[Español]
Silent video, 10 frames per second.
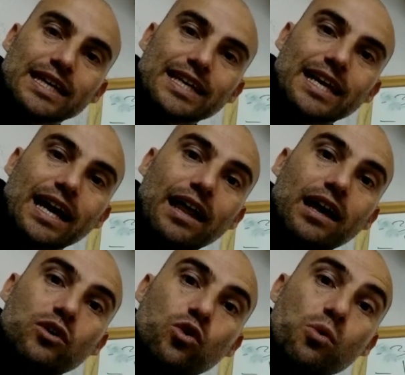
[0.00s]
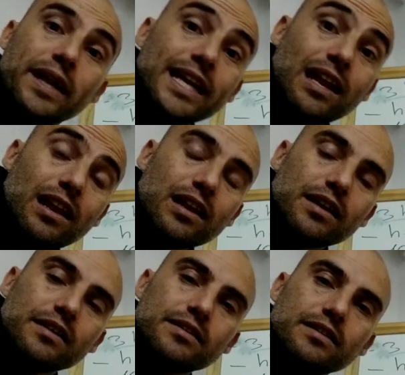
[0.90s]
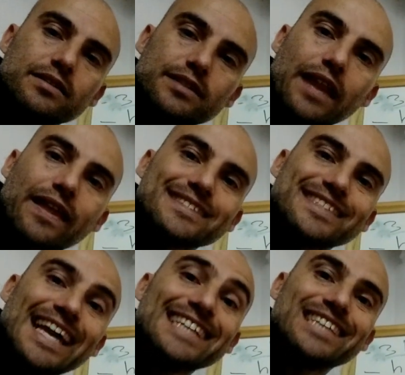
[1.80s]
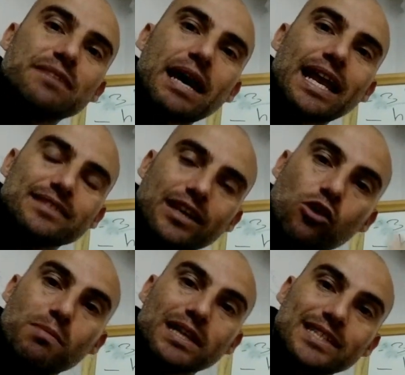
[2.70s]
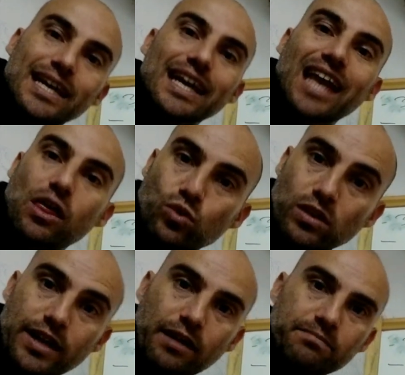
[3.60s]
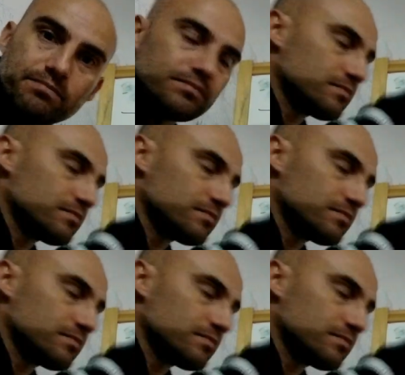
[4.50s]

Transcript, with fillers: que cada juvenil tarda 6 semanas en convertirse en adulta.